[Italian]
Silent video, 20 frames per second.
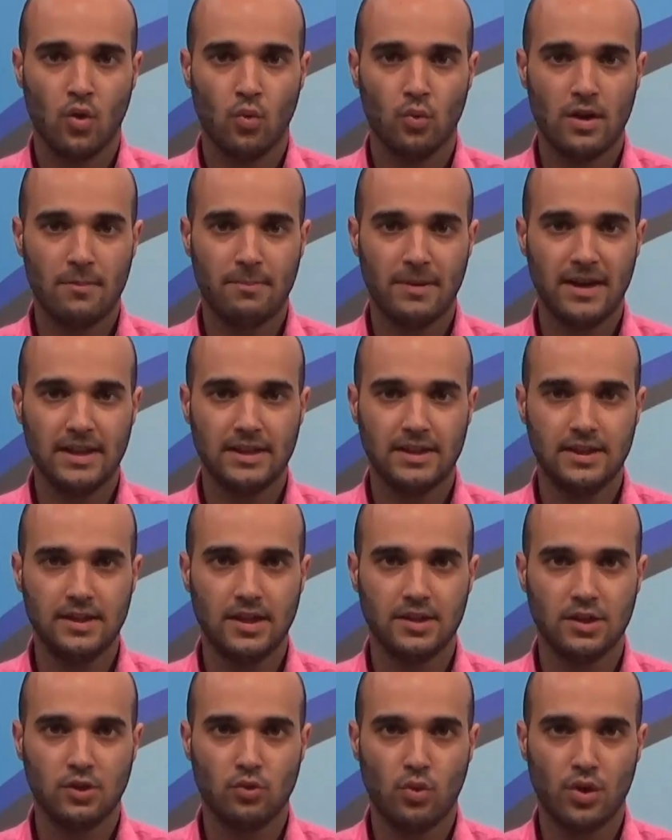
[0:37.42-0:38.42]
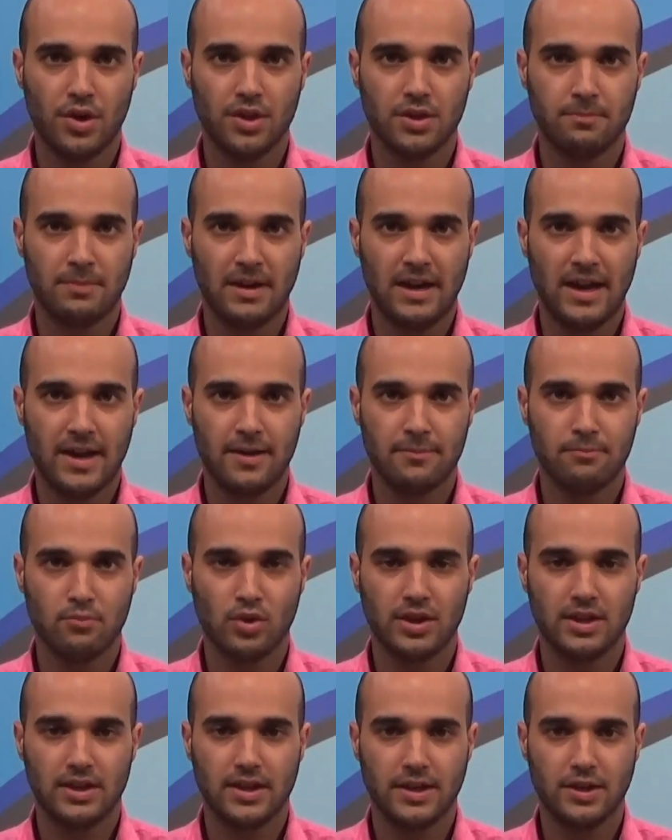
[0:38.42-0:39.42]
Una palazzina nel cuore di Palermo
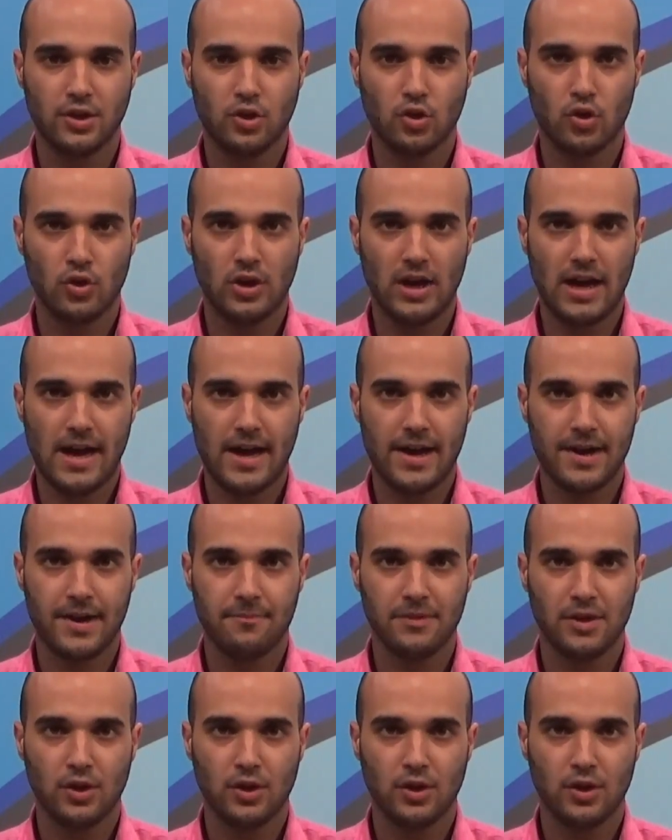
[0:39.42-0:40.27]
rischia di crollare,